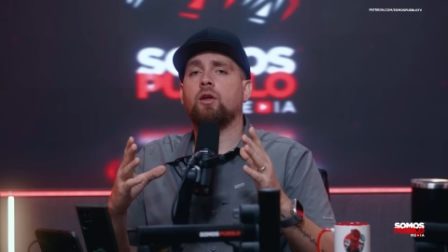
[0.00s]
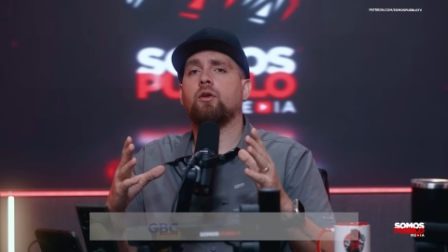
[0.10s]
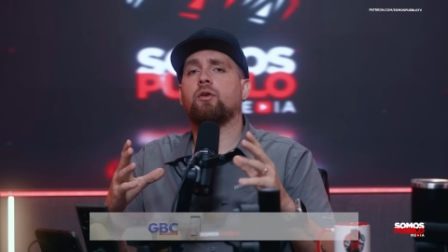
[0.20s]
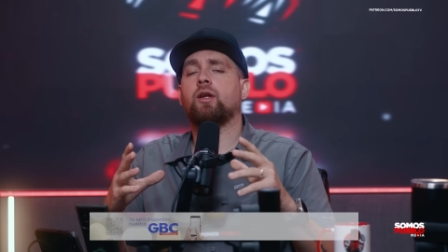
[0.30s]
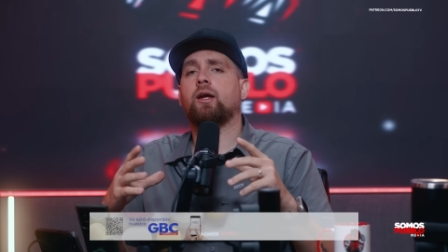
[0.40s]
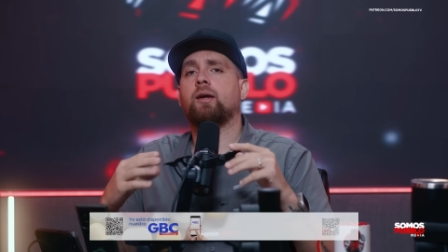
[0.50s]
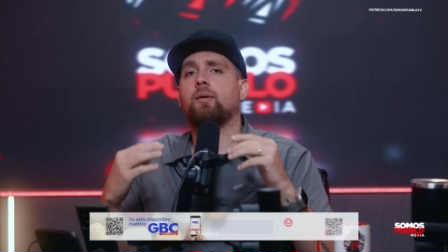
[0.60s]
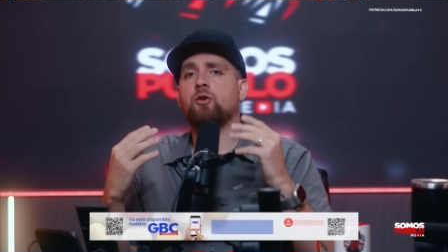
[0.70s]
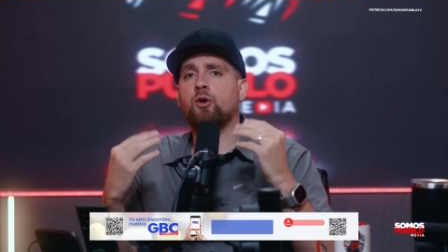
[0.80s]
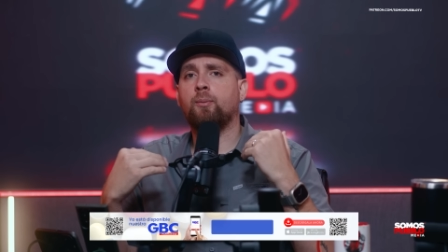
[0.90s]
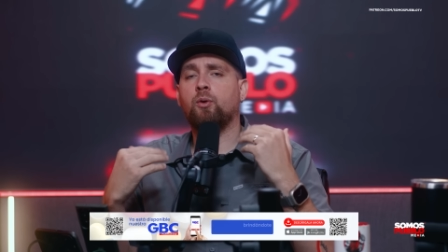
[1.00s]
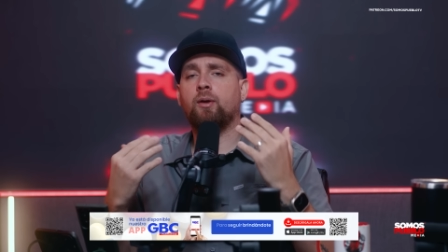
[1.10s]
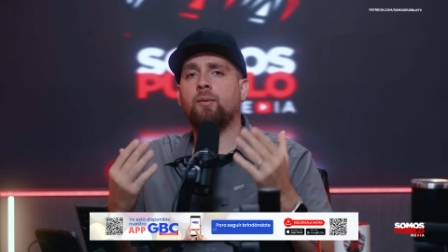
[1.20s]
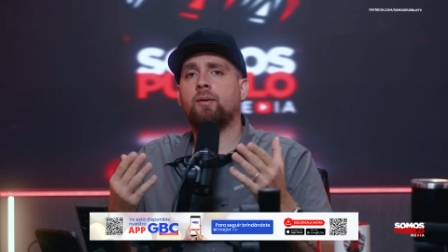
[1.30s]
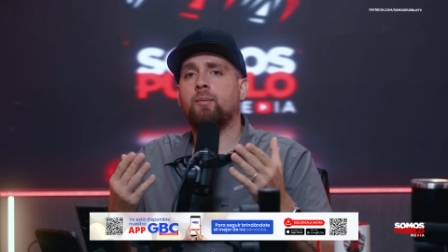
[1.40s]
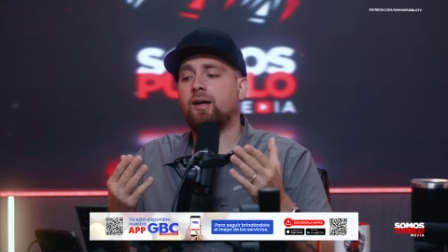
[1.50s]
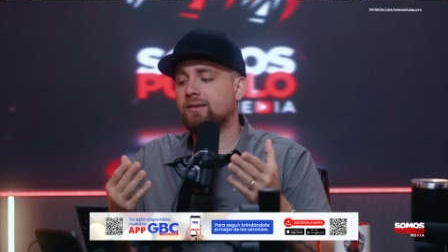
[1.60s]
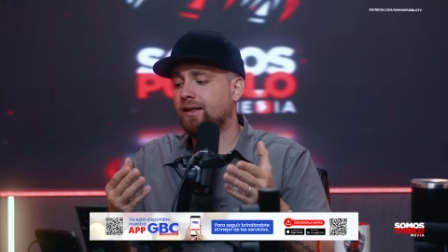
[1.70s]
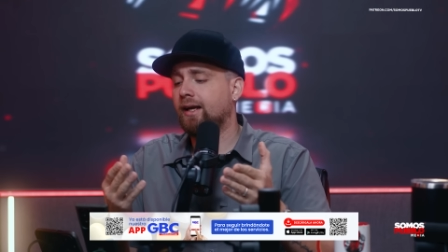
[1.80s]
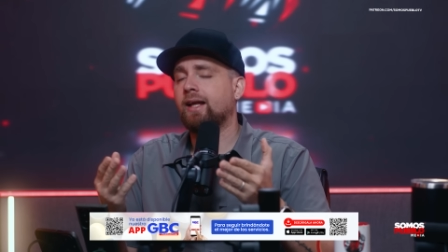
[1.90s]
donde yo pude ver
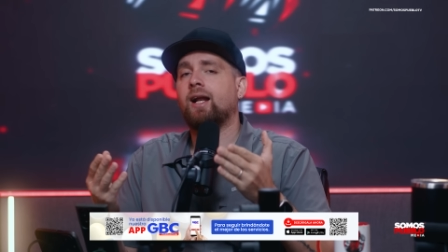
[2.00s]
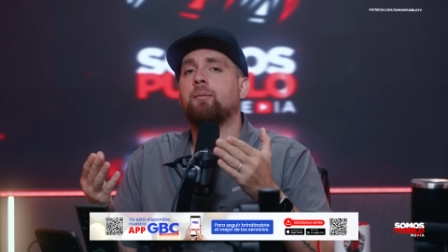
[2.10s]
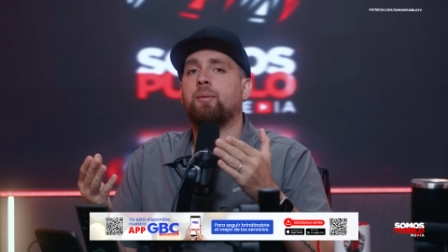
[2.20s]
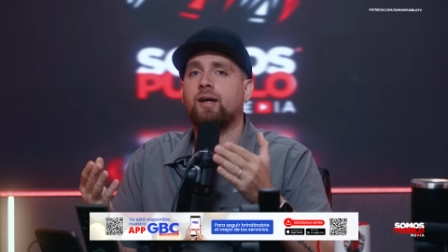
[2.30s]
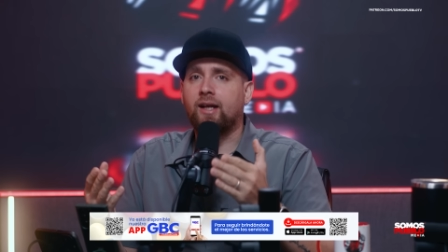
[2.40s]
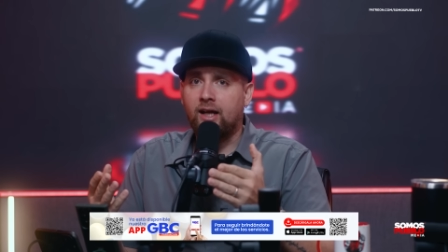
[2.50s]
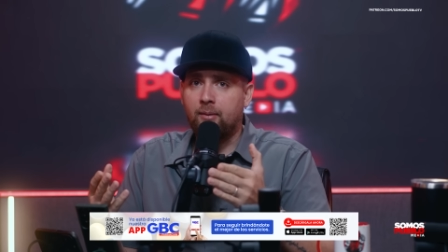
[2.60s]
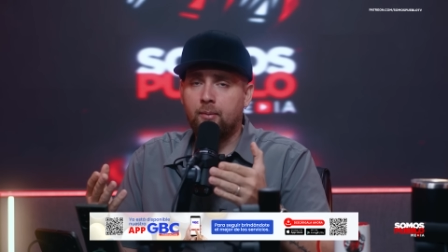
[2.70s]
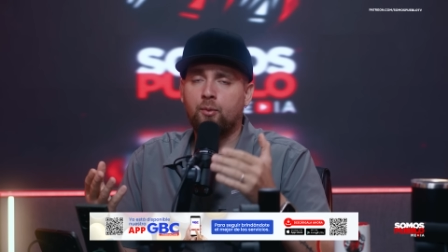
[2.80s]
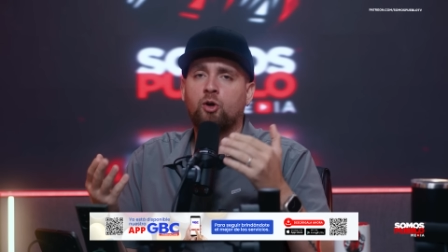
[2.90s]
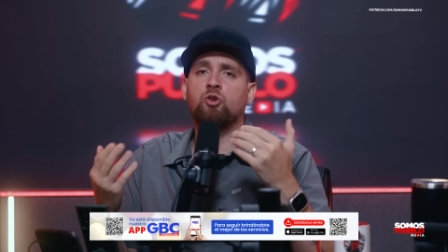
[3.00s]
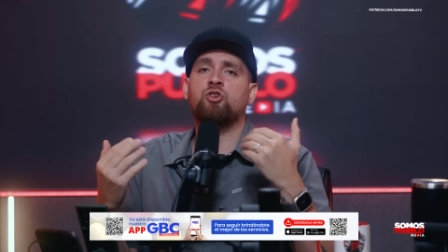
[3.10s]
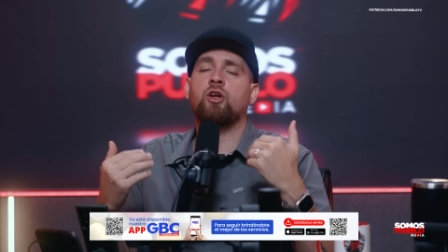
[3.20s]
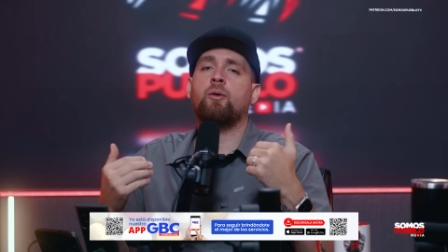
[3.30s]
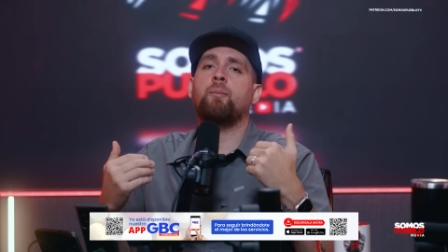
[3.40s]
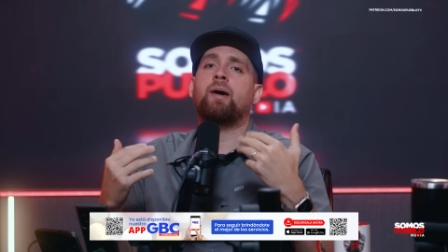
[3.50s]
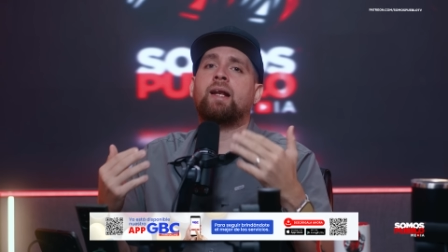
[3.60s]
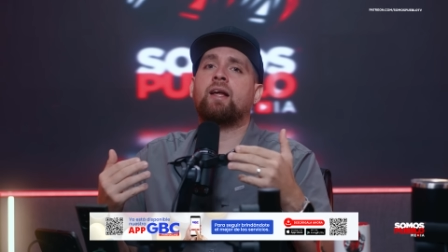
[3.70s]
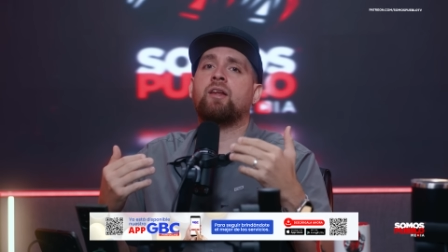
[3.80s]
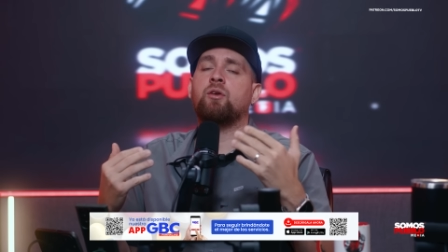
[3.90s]
más, era el PRM, porque nos hicieron
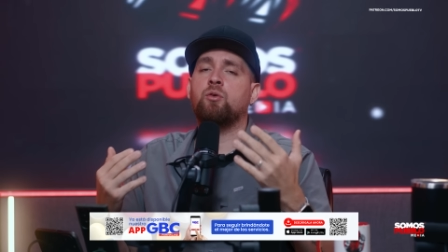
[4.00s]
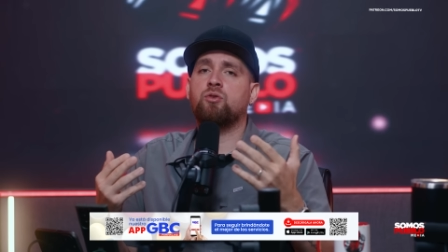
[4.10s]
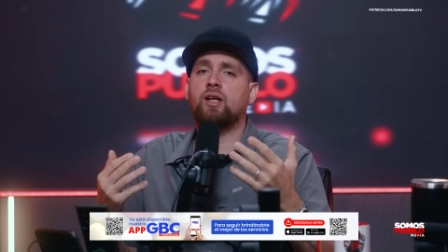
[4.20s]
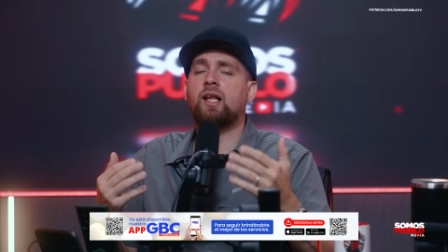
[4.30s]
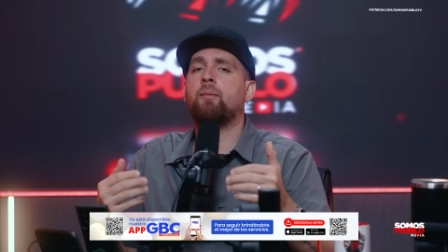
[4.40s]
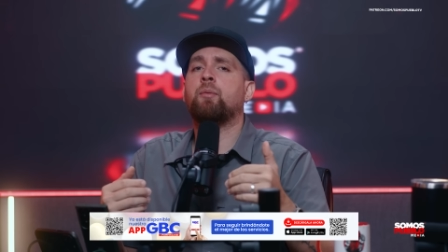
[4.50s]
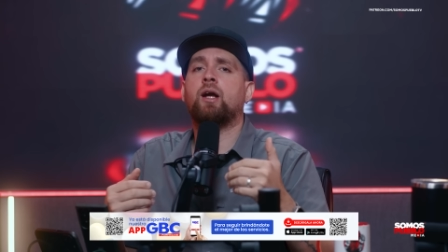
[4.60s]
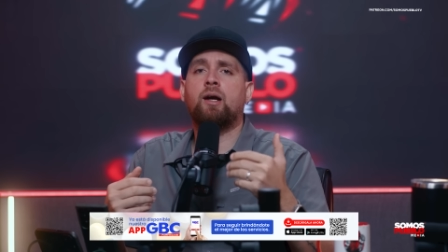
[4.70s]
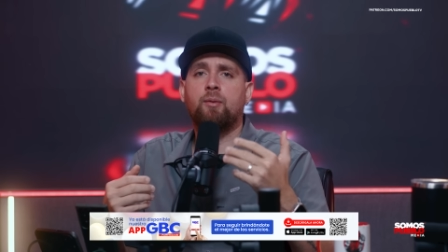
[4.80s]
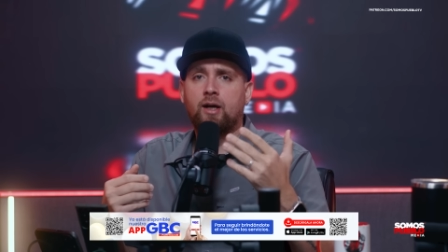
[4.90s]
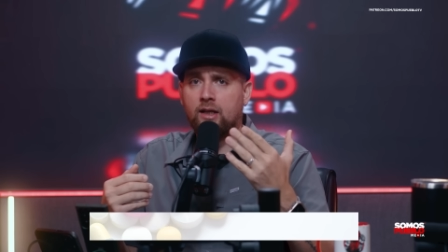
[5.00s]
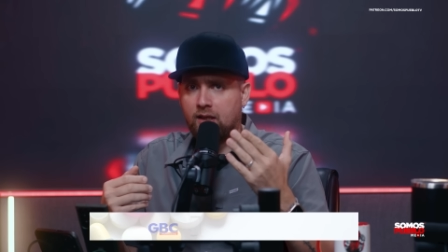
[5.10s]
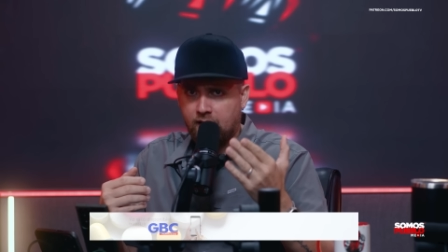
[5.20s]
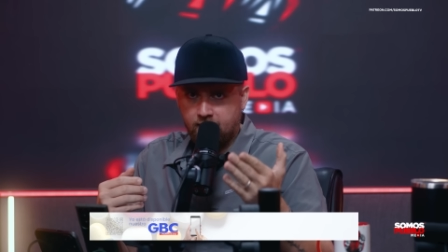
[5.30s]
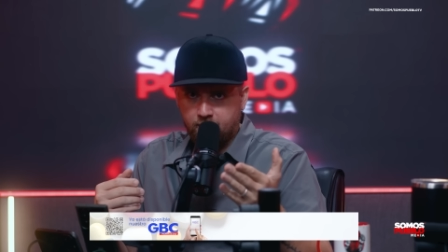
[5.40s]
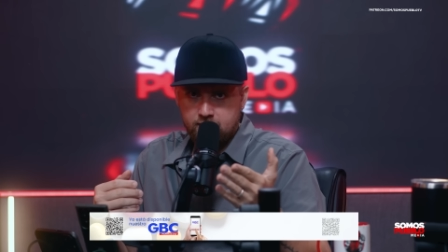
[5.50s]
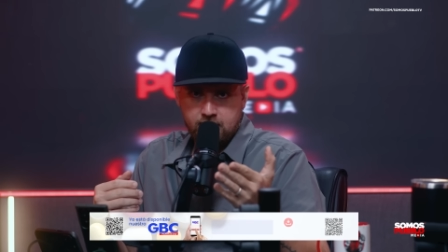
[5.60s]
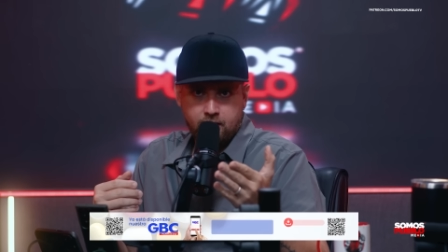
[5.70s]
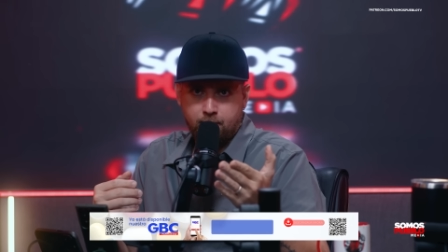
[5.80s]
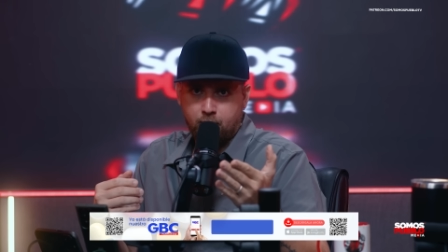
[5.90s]
varias denuncias, también había gente de la
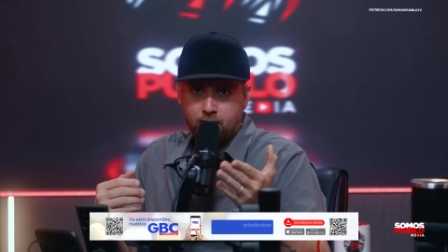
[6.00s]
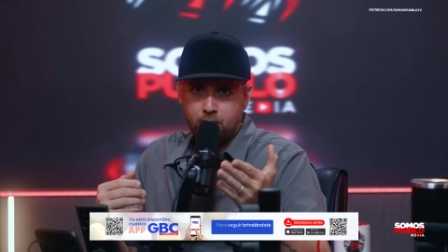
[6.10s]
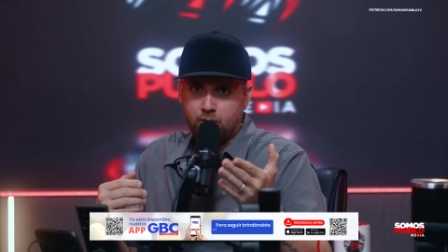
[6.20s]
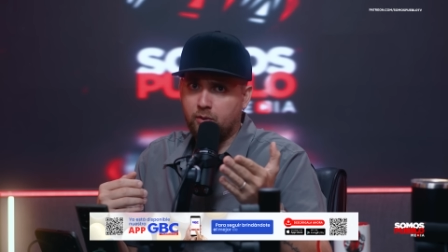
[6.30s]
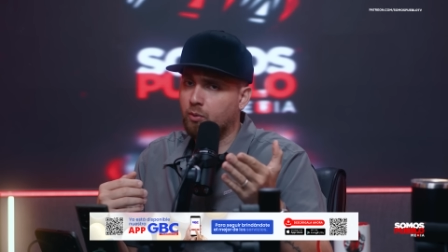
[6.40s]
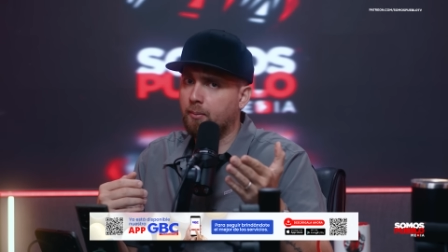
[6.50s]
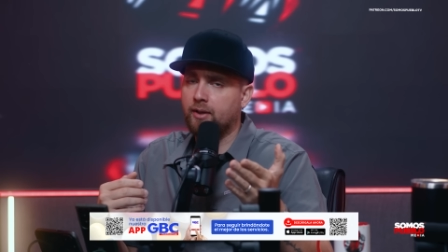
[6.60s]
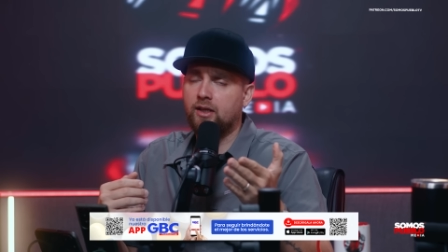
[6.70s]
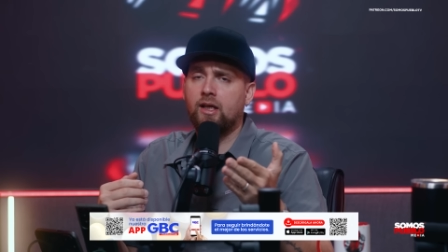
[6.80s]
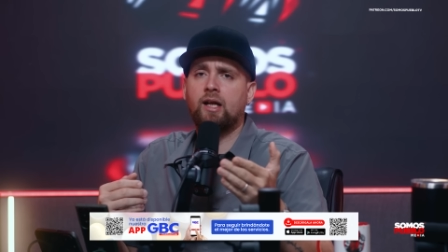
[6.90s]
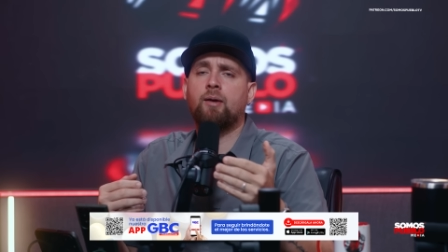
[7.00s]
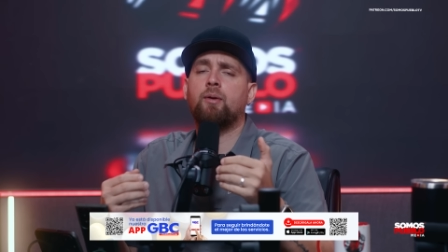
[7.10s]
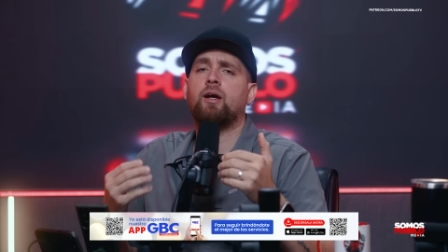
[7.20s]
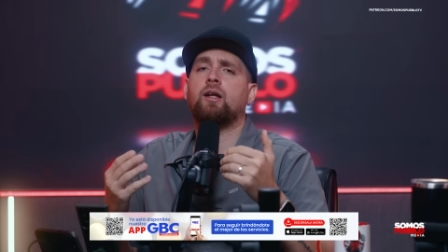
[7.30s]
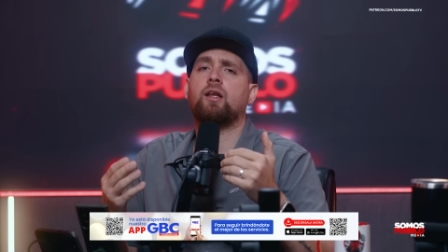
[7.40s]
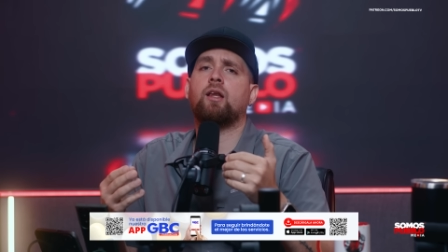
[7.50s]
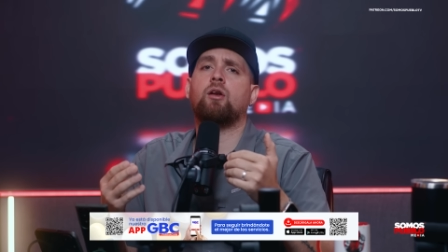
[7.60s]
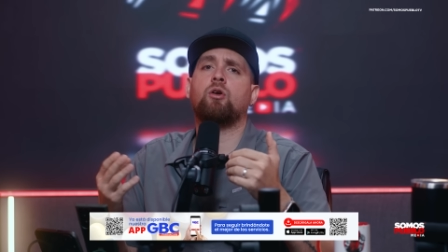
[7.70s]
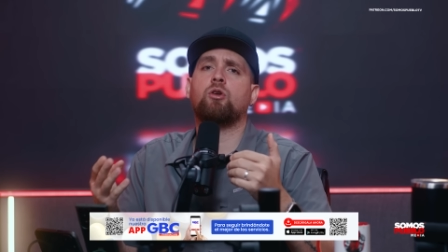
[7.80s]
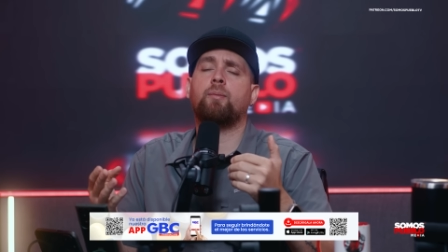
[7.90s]
Fuerza del Pueblo, no es mentira, y había gente de
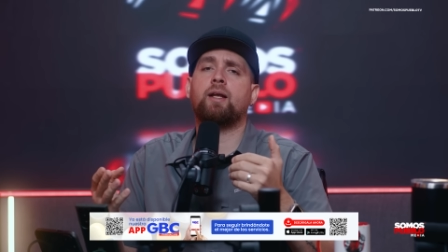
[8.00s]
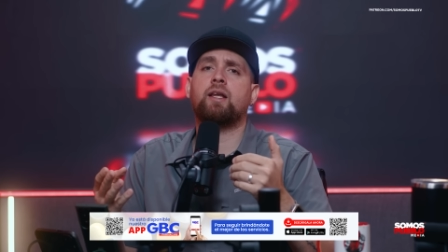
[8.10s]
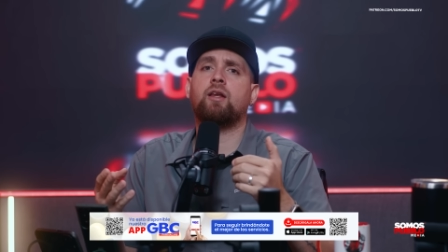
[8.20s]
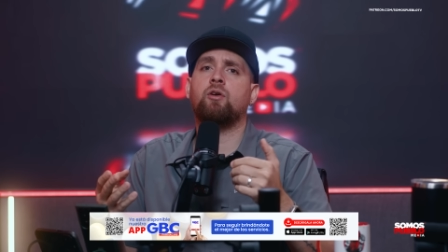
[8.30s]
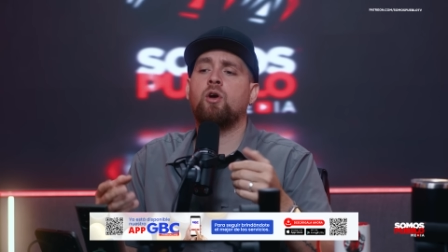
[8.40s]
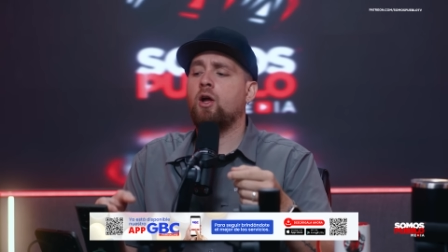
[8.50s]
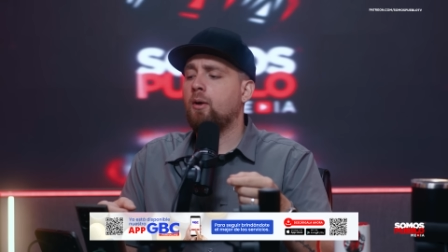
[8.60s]
los otros partidos,